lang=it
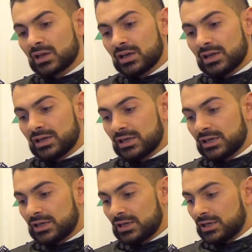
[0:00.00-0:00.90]
E,
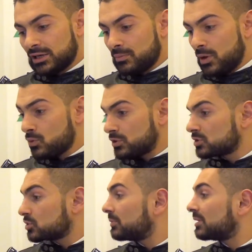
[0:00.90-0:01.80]
eh, e quindi
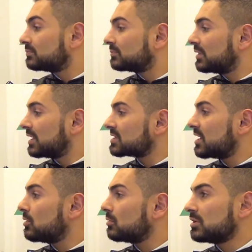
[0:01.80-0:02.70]
insomma la
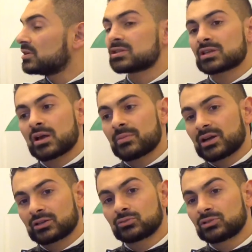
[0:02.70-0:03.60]
SEO
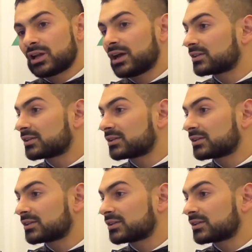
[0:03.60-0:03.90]
insieme a tutte le